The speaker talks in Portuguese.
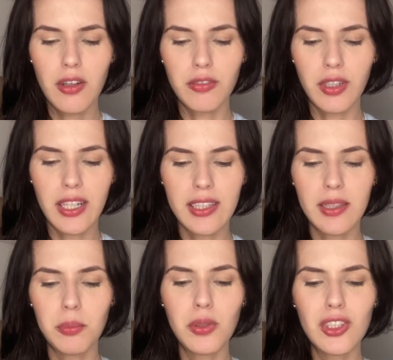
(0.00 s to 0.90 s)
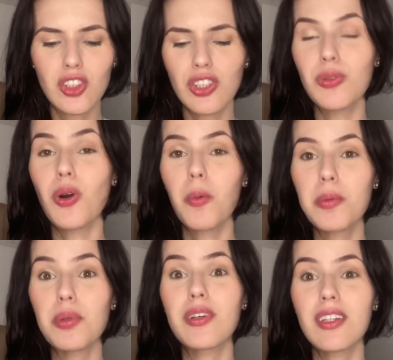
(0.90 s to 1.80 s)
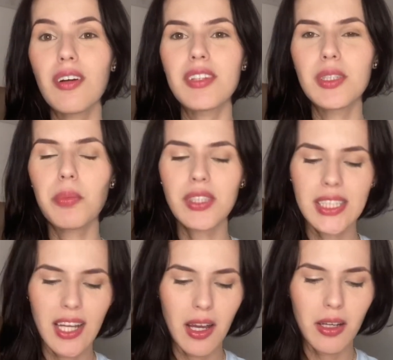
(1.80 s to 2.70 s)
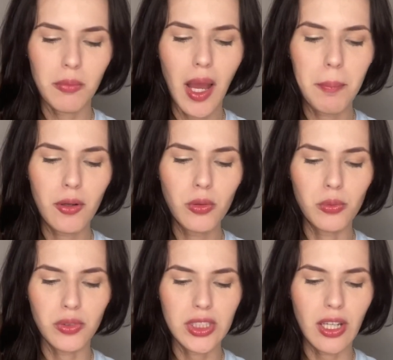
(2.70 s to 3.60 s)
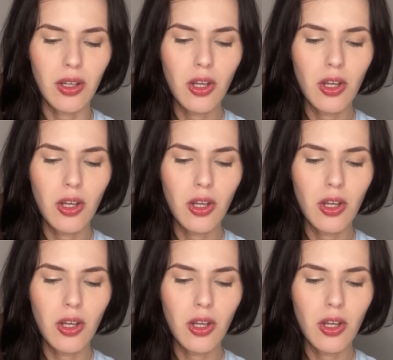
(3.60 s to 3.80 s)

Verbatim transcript: Vou ler aqui bonitinho o nome, porque talvez eu possa errar a pronúncia